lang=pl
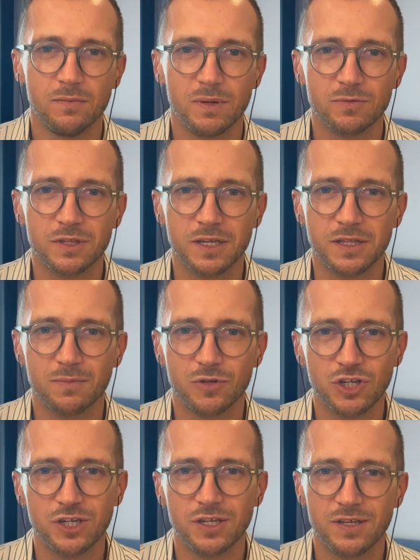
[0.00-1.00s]
Mam tutaj na
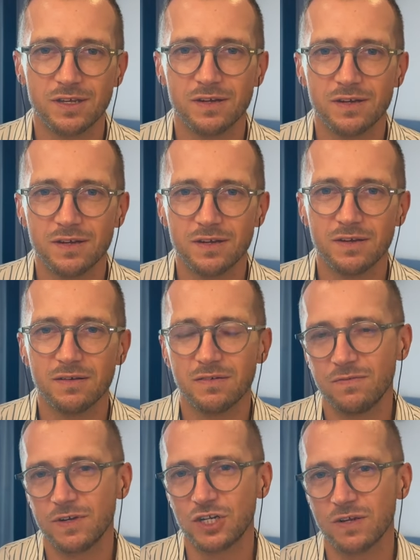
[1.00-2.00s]
myśli e,
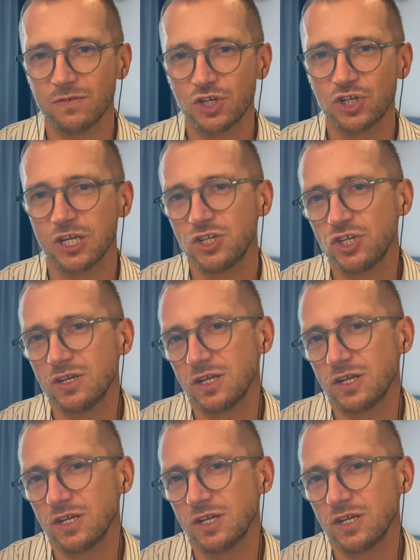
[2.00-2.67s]
Warszawę Szczecin,